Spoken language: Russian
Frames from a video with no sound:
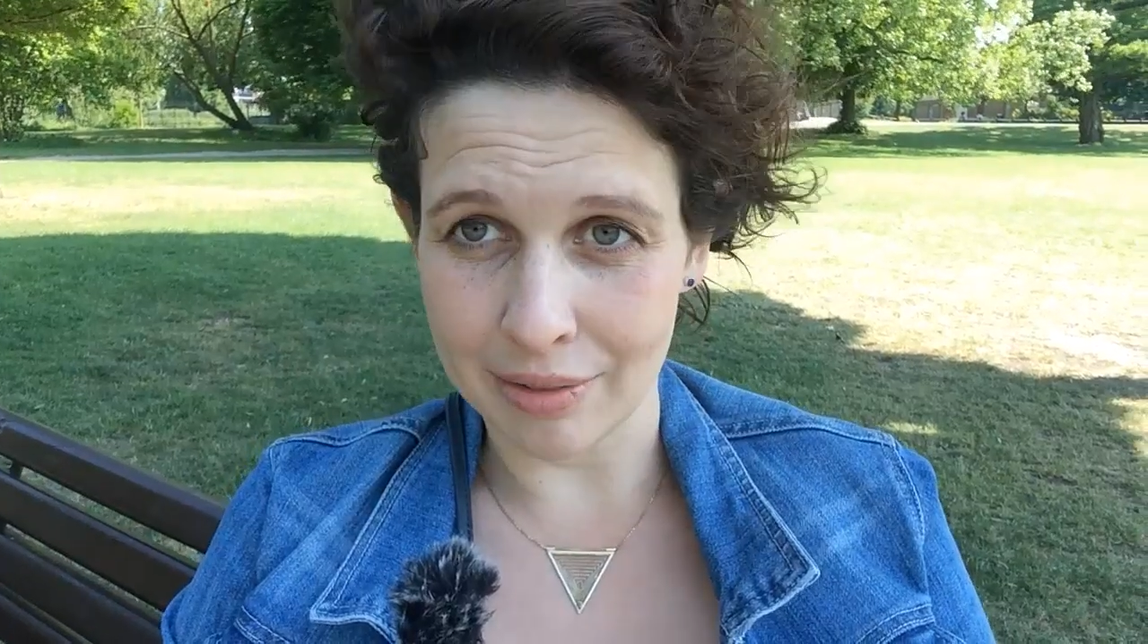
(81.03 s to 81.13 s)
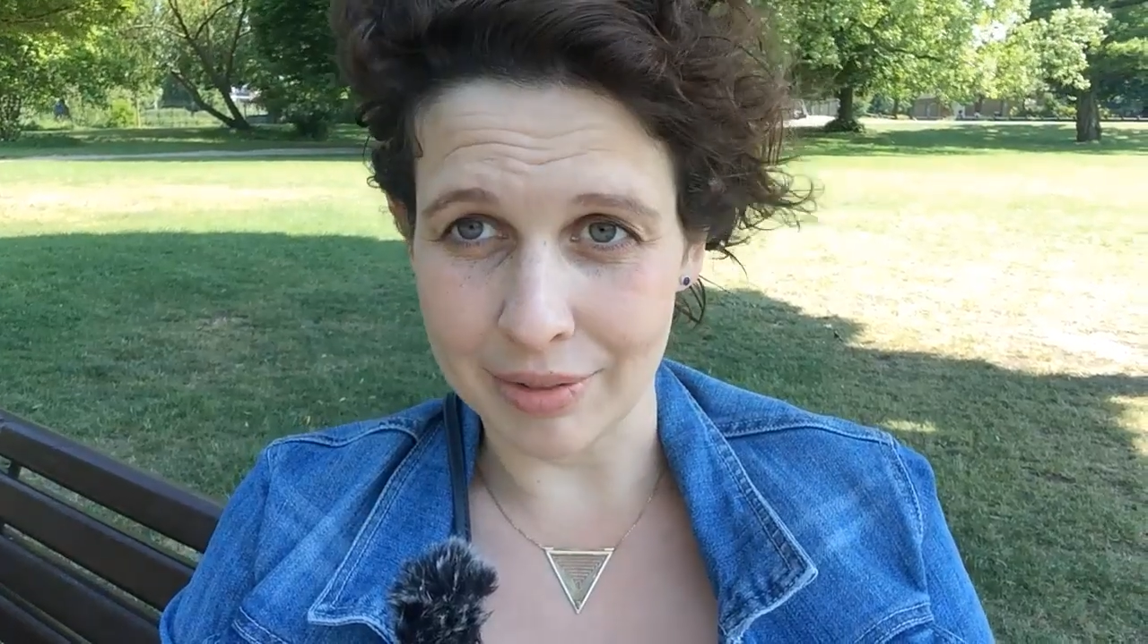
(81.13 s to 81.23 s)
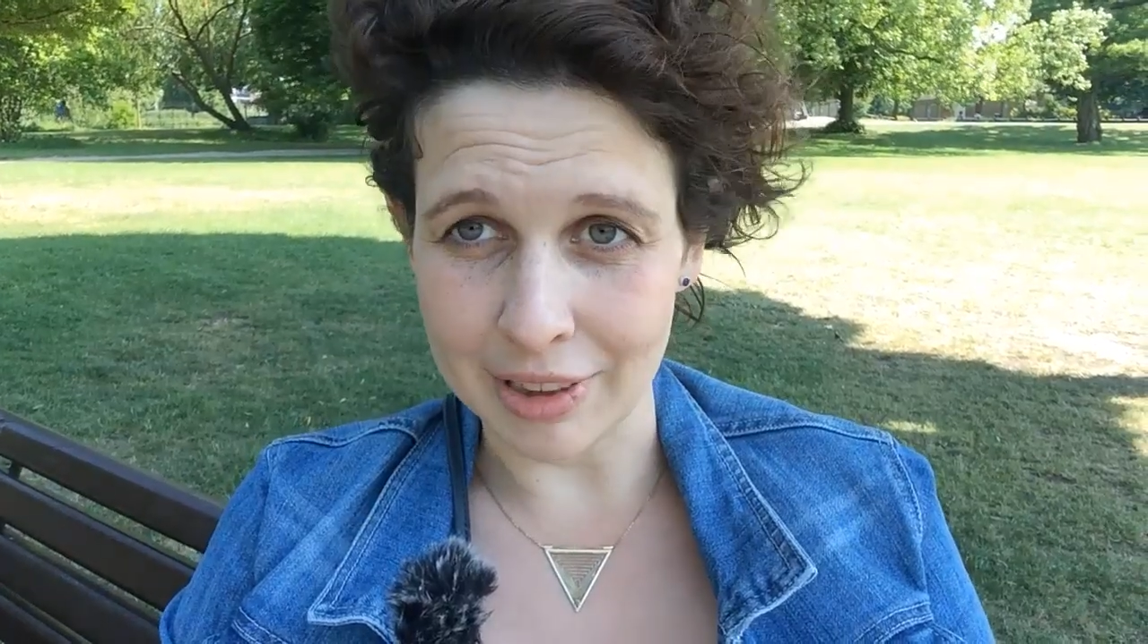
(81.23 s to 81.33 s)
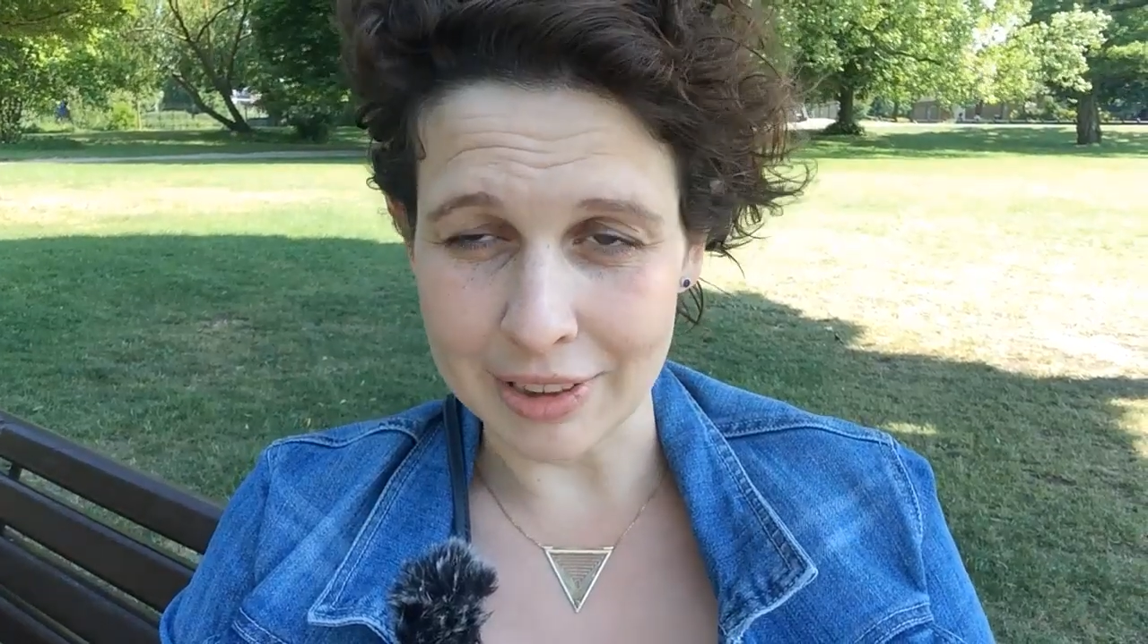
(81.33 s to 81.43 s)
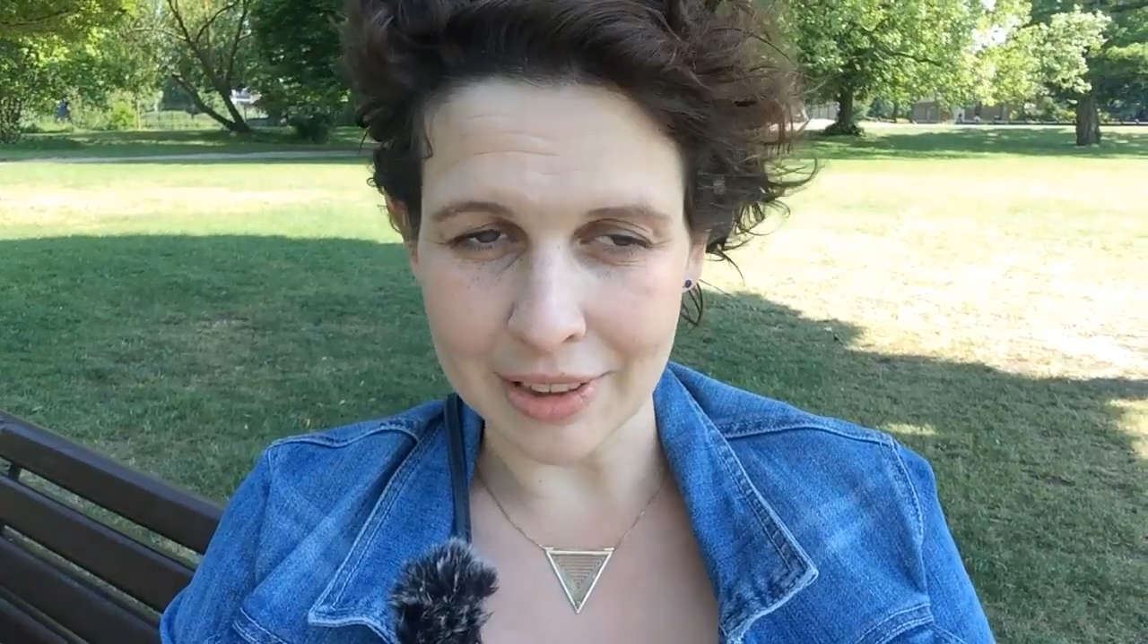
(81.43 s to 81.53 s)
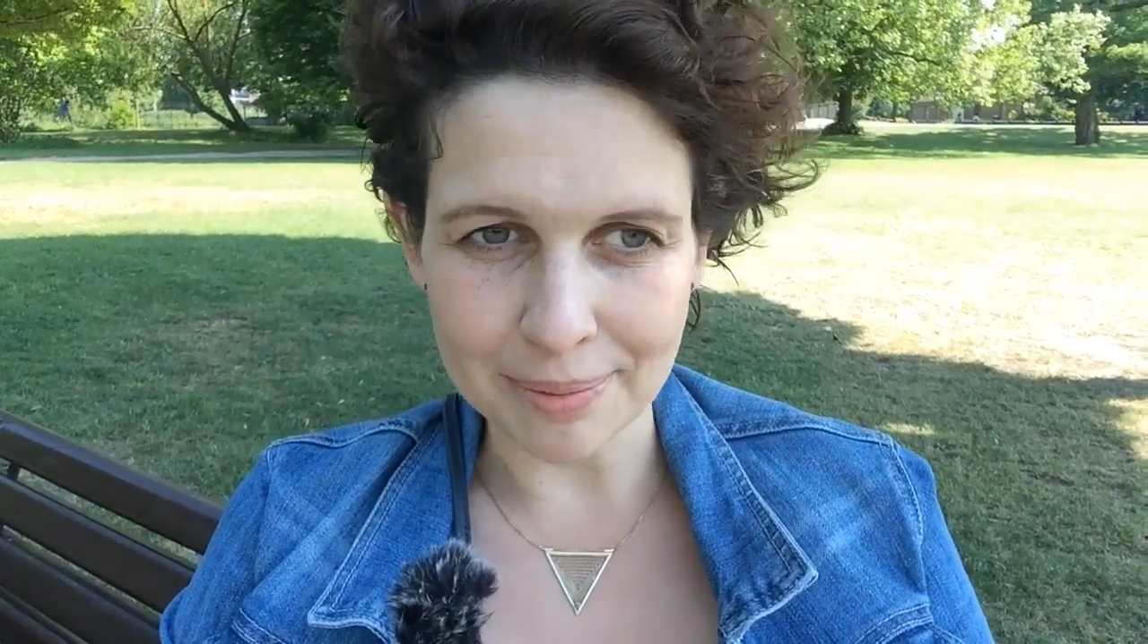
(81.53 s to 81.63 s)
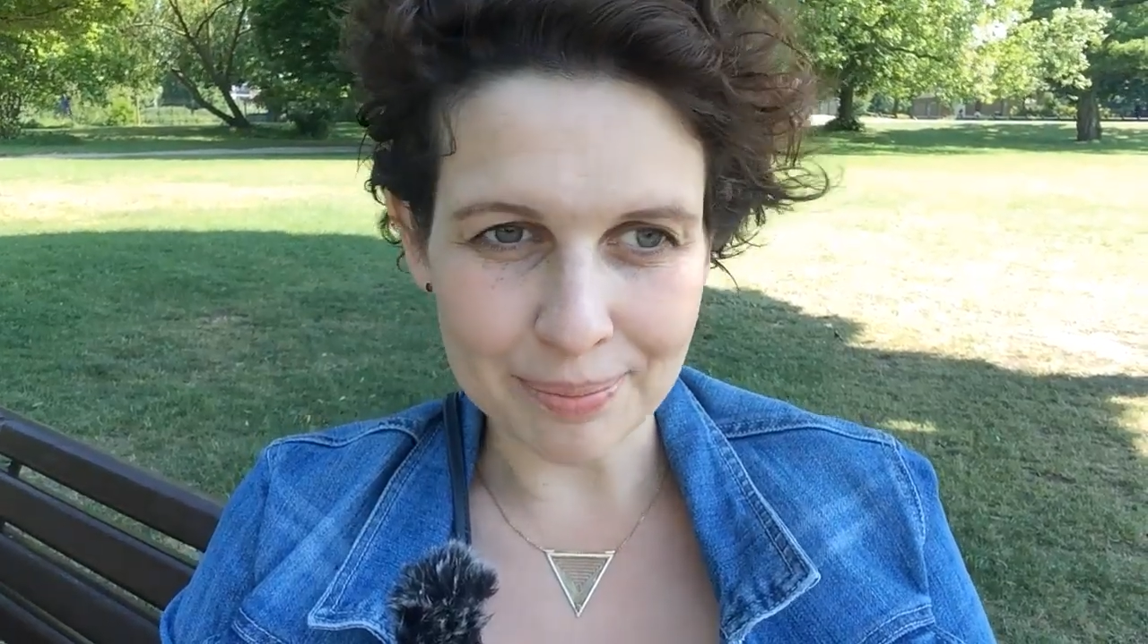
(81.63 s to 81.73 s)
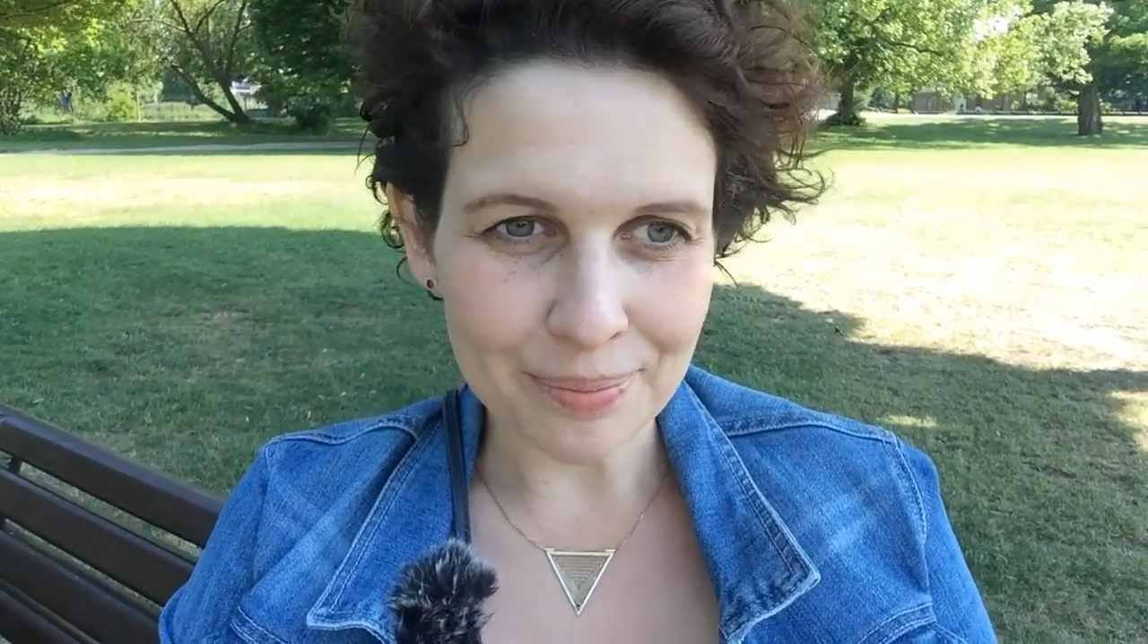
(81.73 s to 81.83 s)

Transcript: в Винзор,